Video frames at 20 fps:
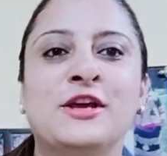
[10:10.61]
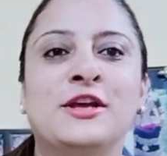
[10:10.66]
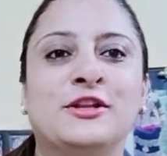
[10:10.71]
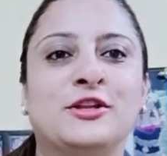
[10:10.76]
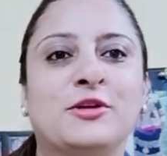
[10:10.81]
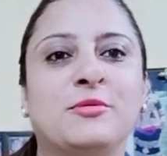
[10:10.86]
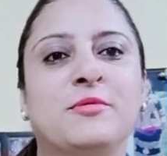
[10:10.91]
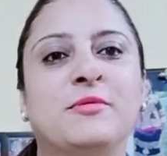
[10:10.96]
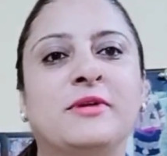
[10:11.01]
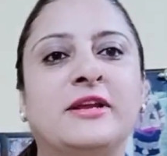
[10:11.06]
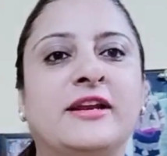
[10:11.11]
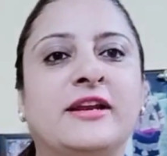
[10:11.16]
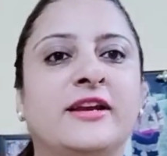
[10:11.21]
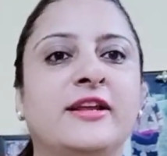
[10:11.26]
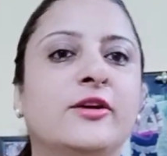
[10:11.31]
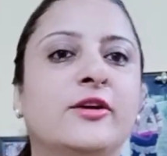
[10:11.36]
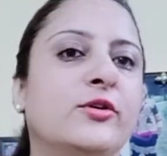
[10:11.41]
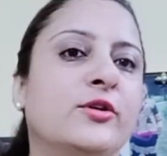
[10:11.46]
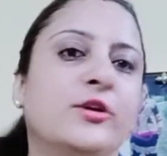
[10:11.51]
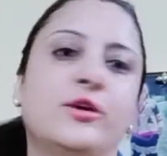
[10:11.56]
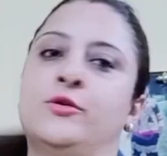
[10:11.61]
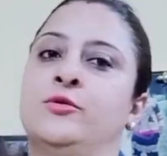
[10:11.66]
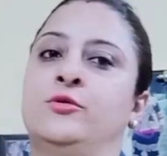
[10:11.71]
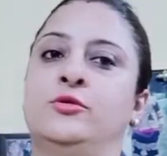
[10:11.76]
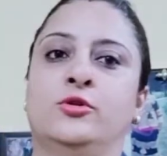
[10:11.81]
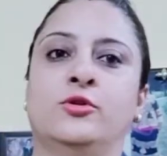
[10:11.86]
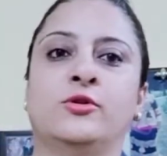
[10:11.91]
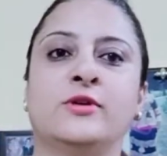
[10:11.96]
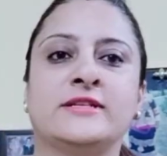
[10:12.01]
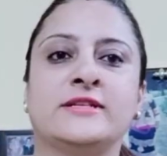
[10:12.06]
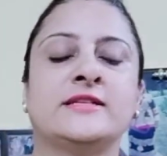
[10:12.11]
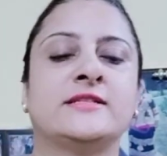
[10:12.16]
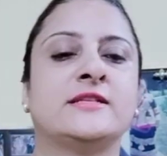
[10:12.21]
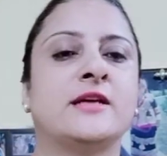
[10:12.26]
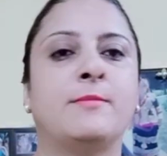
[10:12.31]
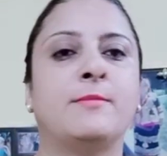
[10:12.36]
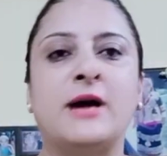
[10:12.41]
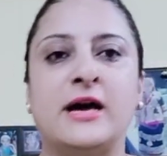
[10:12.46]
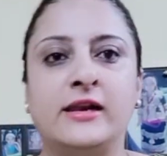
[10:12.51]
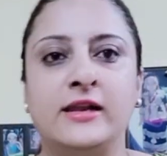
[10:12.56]
तो अभी मैं रेडी हो गई हूँ थोड़ा सा
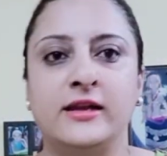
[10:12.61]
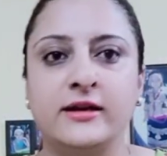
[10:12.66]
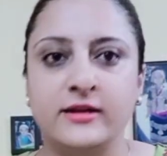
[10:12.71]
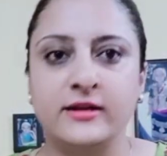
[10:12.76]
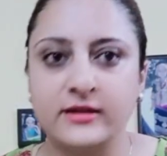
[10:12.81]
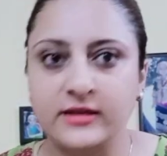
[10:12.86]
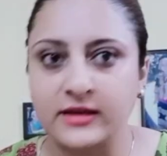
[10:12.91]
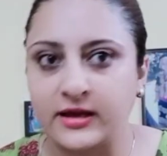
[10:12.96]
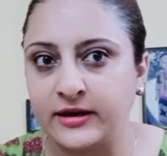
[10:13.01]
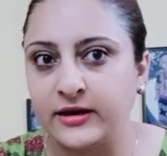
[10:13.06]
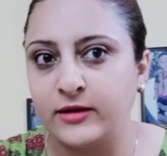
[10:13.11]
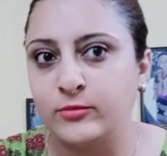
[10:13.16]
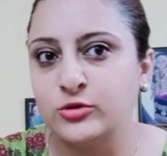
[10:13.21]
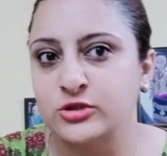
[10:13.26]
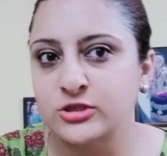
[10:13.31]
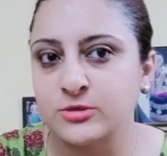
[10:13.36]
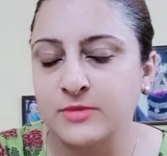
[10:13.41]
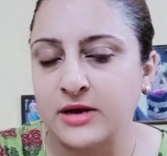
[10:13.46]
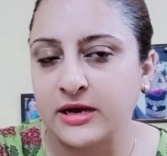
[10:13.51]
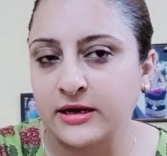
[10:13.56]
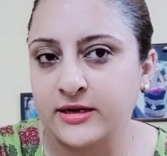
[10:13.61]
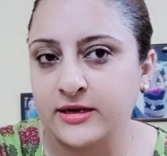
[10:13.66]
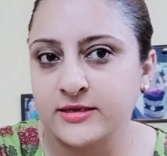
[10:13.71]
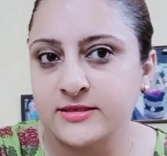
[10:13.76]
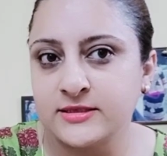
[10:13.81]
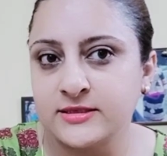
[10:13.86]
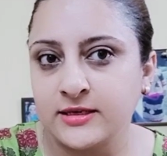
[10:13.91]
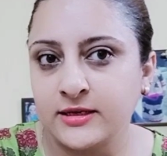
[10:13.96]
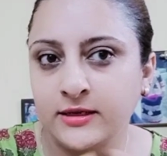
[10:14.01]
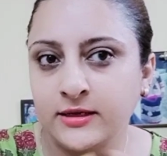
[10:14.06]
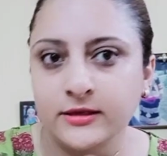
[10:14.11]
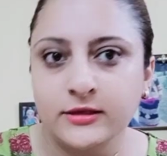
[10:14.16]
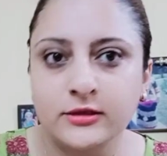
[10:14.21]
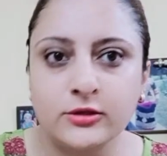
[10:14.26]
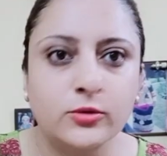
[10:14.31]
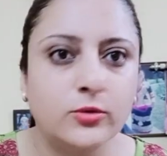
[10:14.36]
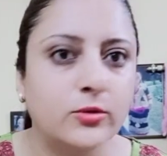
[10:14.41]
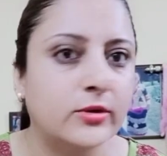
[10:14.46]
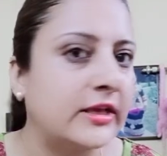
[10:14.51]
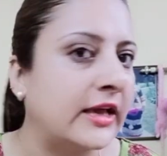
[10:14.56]
सामान लेकर के आना है मुझे मार्केट से
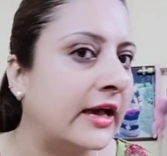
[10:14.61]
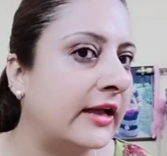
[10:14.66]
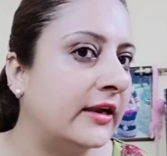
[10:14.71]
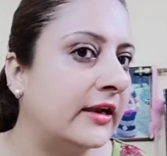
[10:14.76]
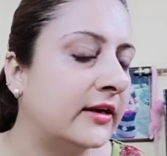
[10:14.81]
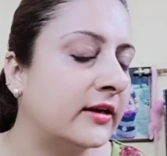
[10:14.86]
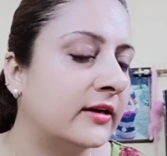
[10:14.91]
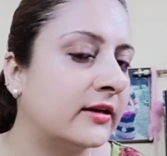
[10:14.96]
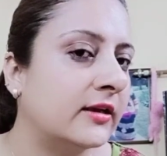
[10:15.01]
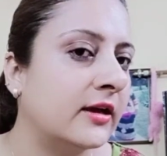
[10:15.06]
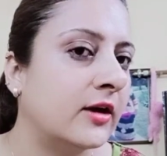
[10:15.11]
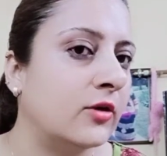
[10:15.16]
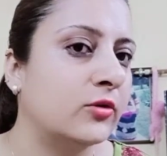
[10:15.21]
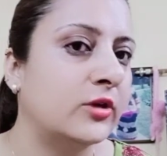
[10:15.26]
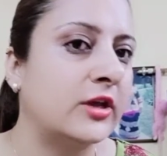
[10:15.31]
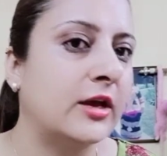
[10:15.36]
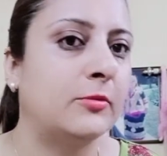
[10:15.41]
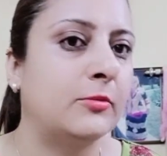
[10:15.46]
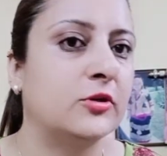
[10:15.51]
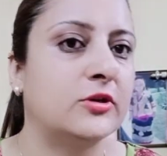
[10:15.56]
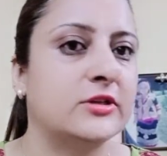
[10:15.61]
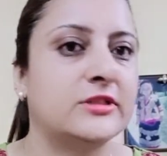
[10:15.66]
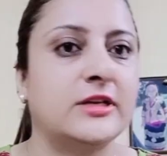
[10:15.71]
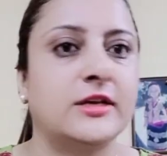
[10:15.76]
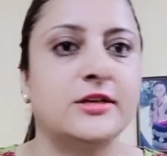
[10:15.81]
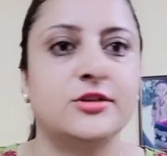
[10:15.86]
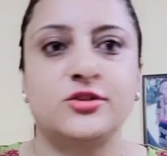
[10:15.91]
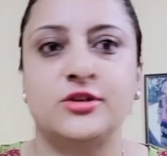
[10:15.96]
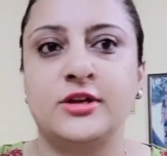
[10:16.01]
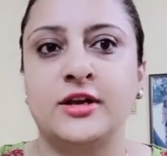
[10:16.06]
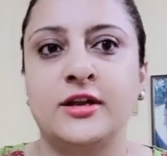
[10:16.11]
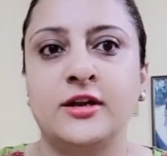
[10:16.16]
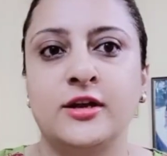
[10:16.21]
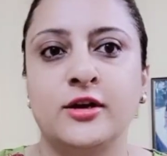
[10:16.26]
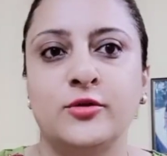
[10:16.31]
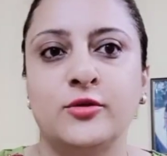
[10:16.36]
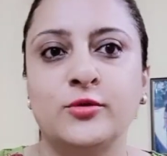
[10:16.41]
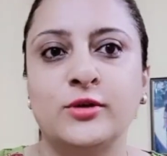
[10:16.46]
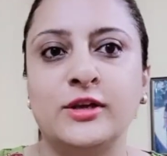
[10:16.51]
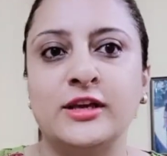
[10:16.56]
तो क्या लेकर के आऊँगी आप लोग के साथ शेयर
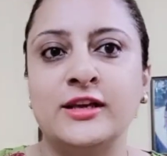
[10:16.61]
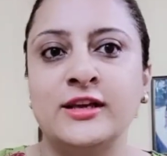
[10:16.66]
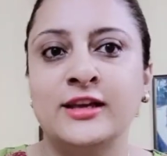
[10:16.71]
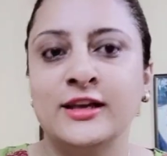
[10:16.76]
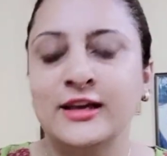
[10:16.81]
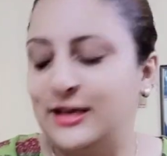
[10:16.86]
करूँगी